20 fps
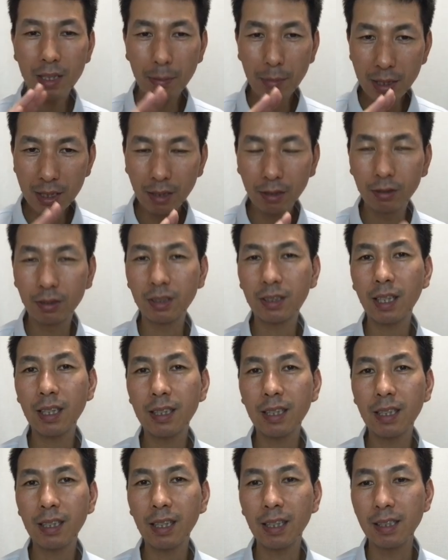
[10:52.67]
ちゃめちゃ具
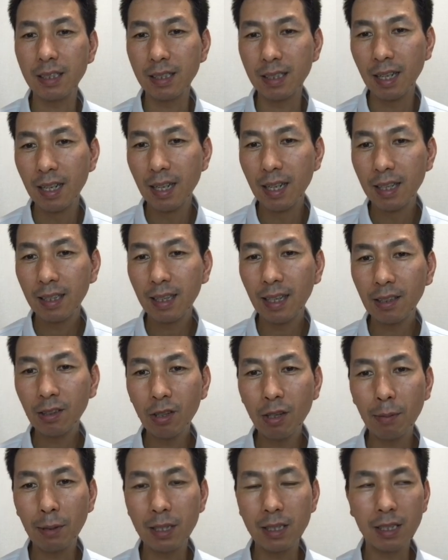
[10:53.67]
体的なんですね。
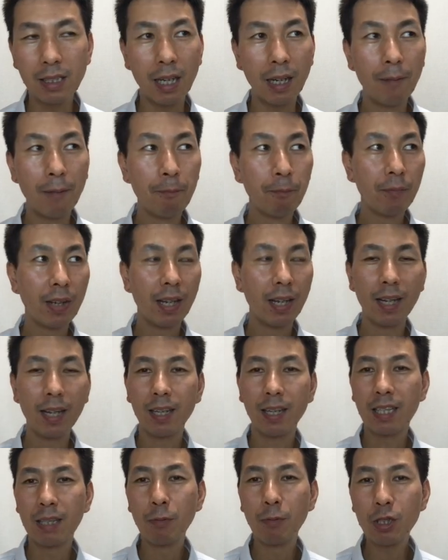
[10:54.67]
例えばですね、
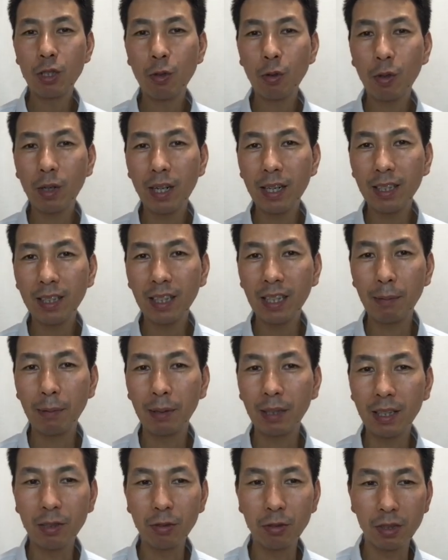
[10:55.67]
気持ちを変えたけれ
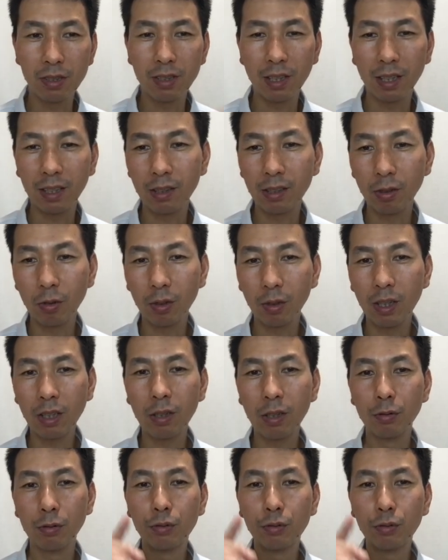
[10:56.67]
ば何をするかというと、